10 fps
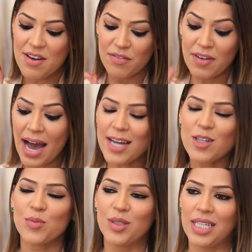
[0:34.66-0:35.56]
vários
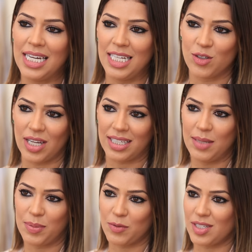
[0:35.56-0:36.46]
modelinhos aqui
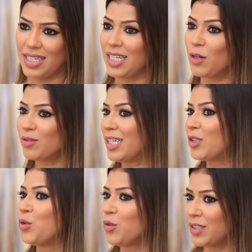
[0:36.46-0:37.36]
para você não ter
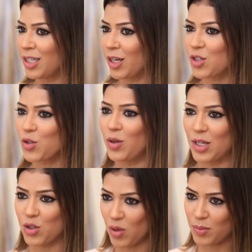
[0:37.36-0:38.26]
dúvida na hora de escolher a sua